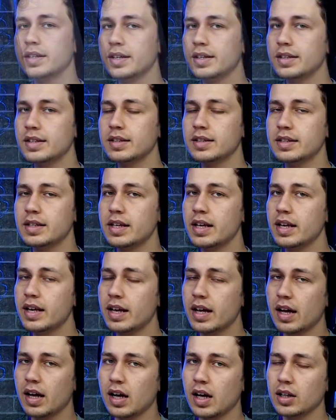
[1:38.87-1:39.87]
neredeyse
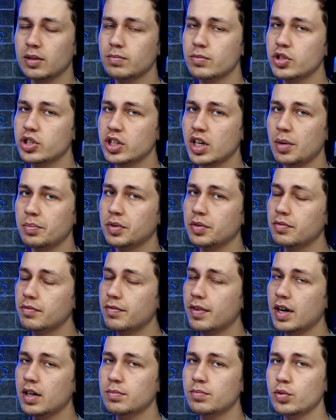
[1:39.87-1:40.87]
60 gramlık bir
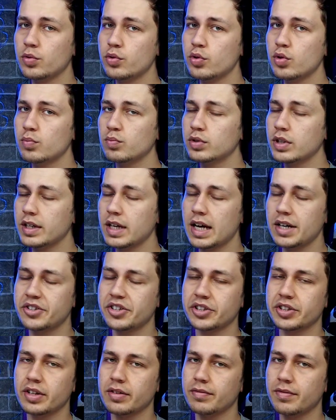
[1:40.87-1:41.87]
fark bulunuyor. Bu da
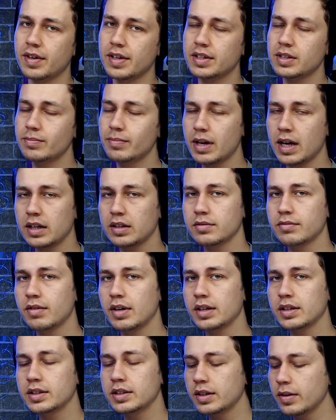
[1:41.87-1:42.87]
gerçekten fazla bir ağırlık
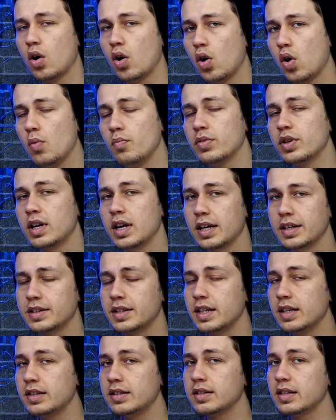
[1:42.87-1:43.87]
farkı. 11
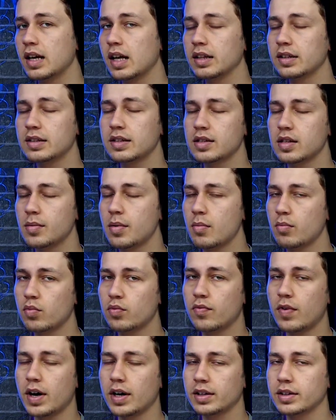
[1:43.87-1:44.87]
Lite'i elinize aldığınız zaman bu
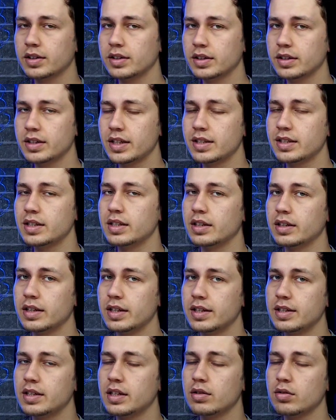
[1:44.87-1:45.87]
farkı kesinlikle
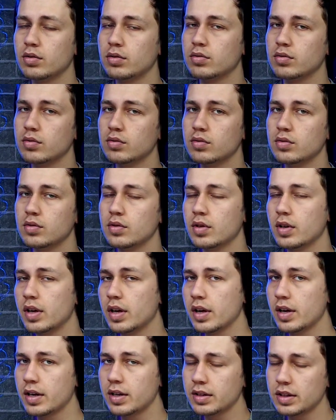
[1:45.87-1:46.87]
hissediyorsunuz.
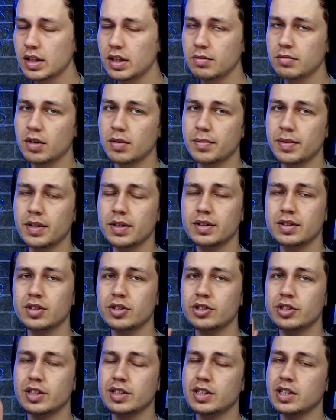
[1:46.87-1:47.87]
Dediğim gibi
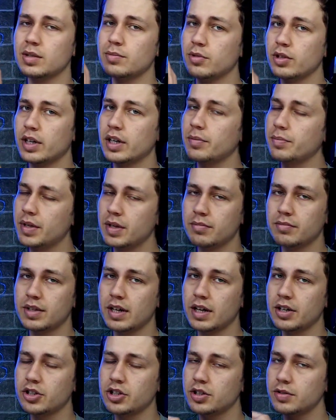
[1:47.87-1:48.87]
dış tasarım olarak benim
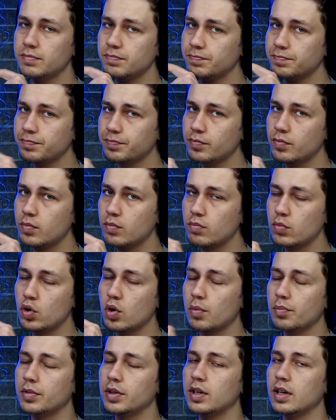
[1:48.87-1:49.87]
tercihim
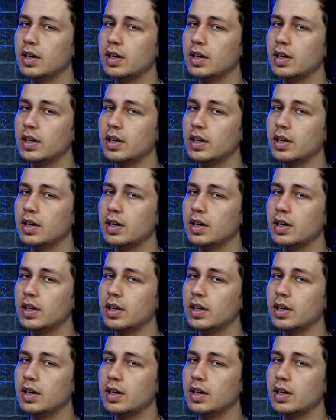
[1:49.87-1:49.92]
Mion 11